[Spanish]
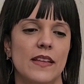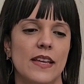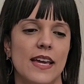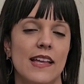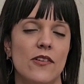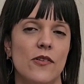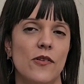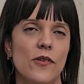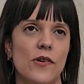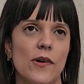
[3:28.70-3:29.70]
que
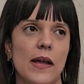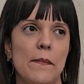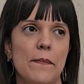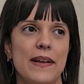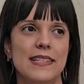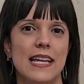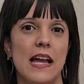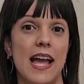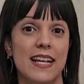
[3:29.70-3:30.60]
yo empecé a